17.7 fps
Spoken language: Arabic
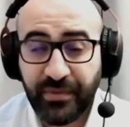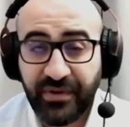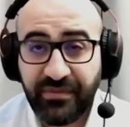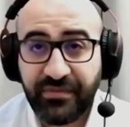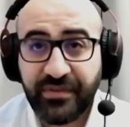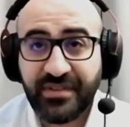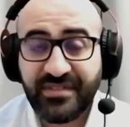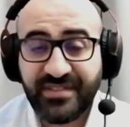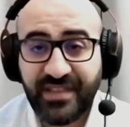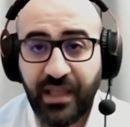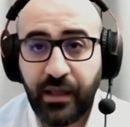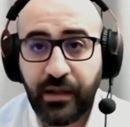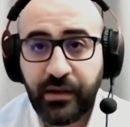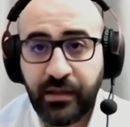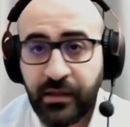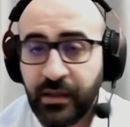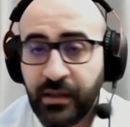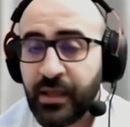بريفرنس
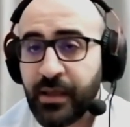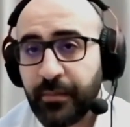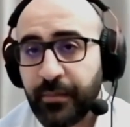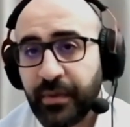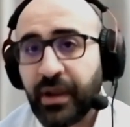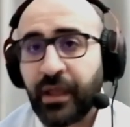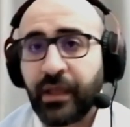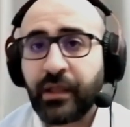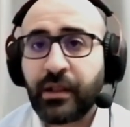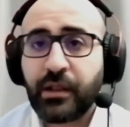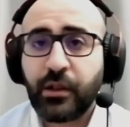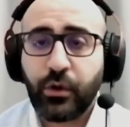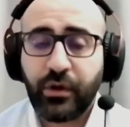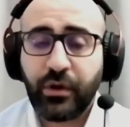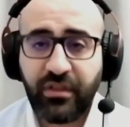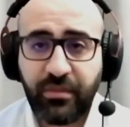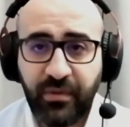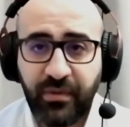عالي من ناحيه
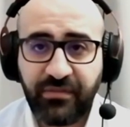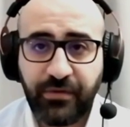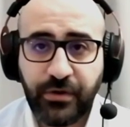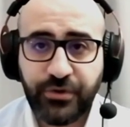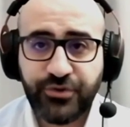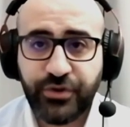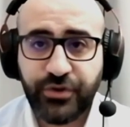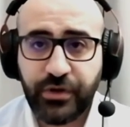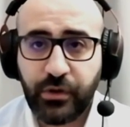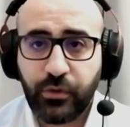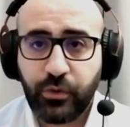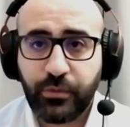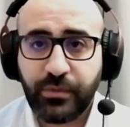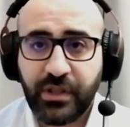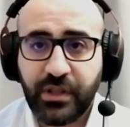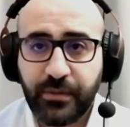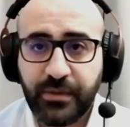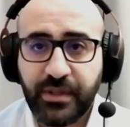اللوغاريتميك فانكشن اللي
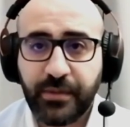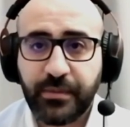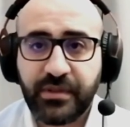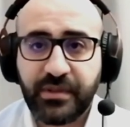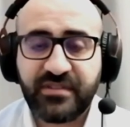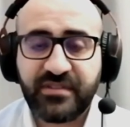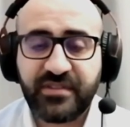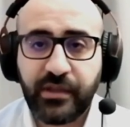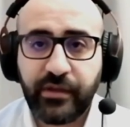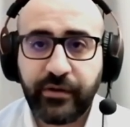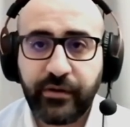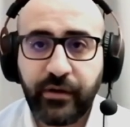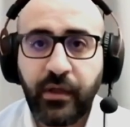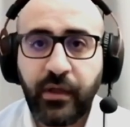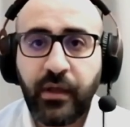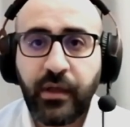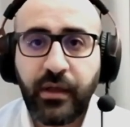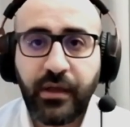هو بيعتمدها بالتسعير
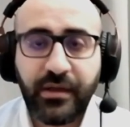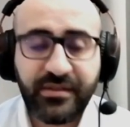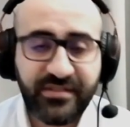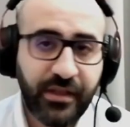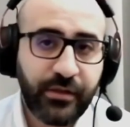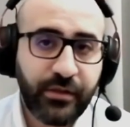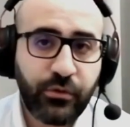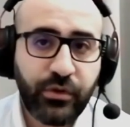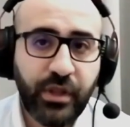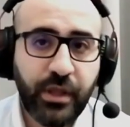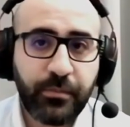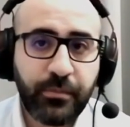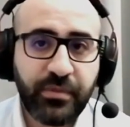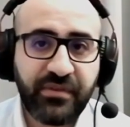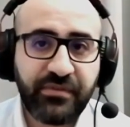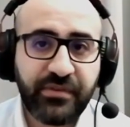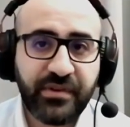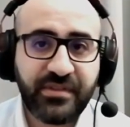اذا عنده تايم
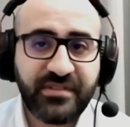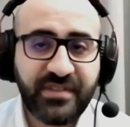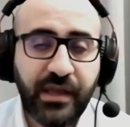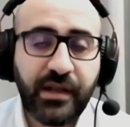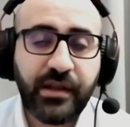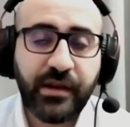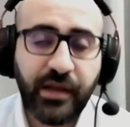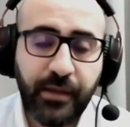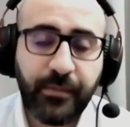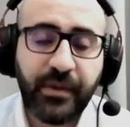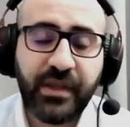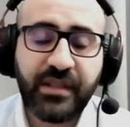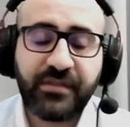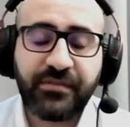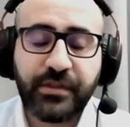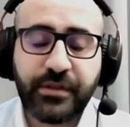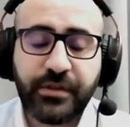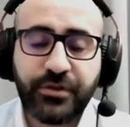بريفرنس عالي نعم
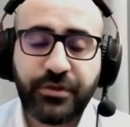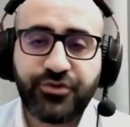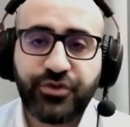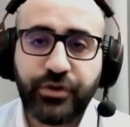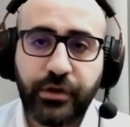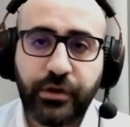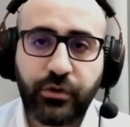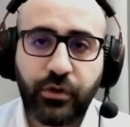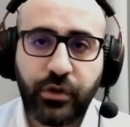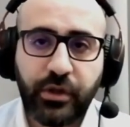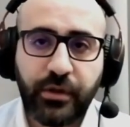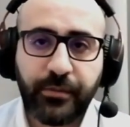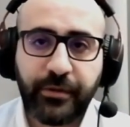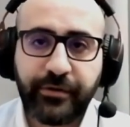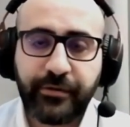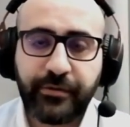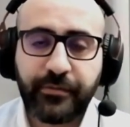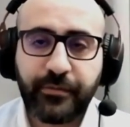هيدي فتره شراء
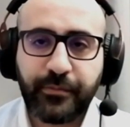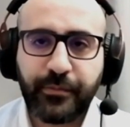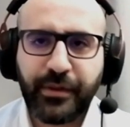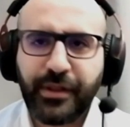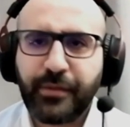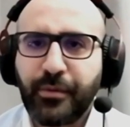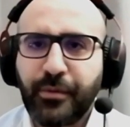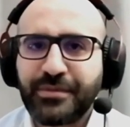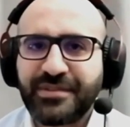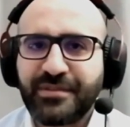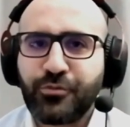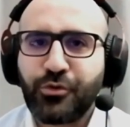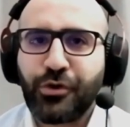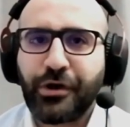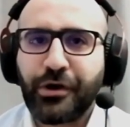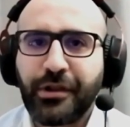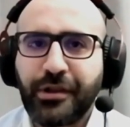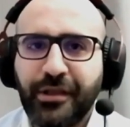تعتبر مثل ما
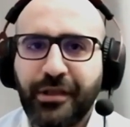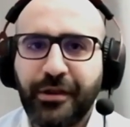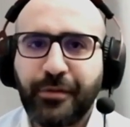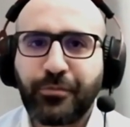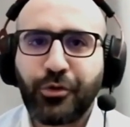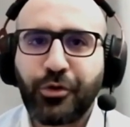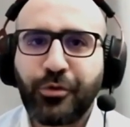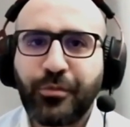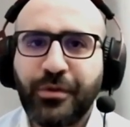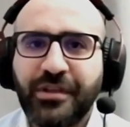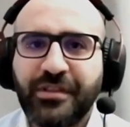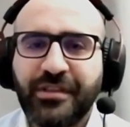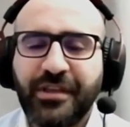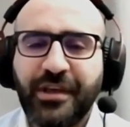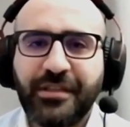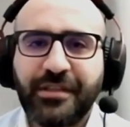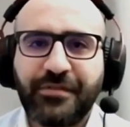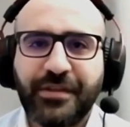بسموها الكريبتو
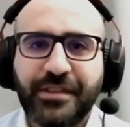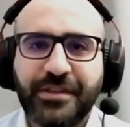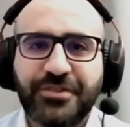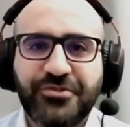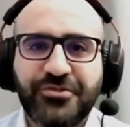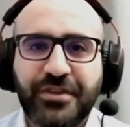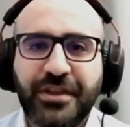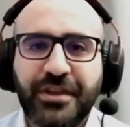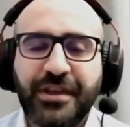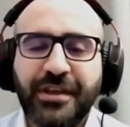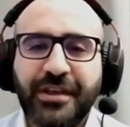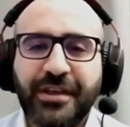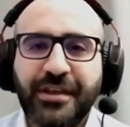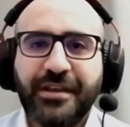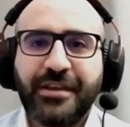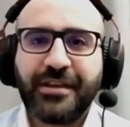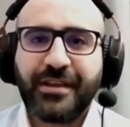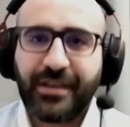كوميونتي هيدي فتره
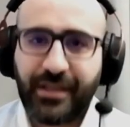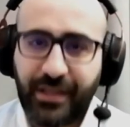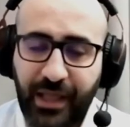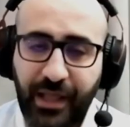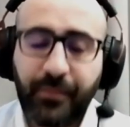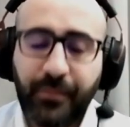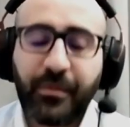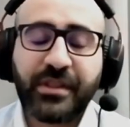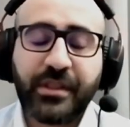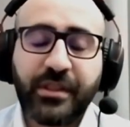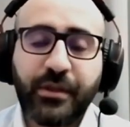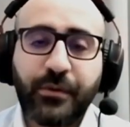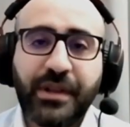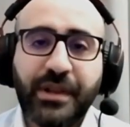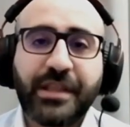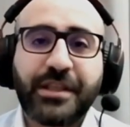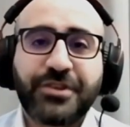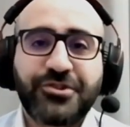على المدى
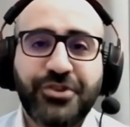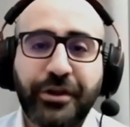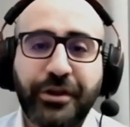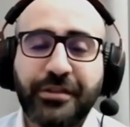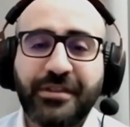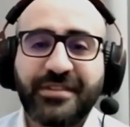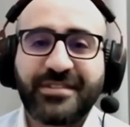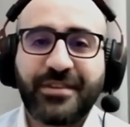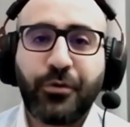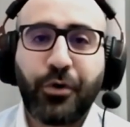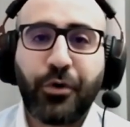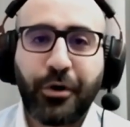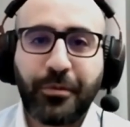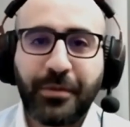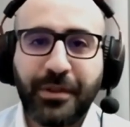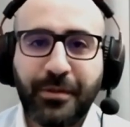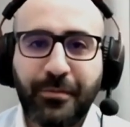الطويل هذا شهر التسوق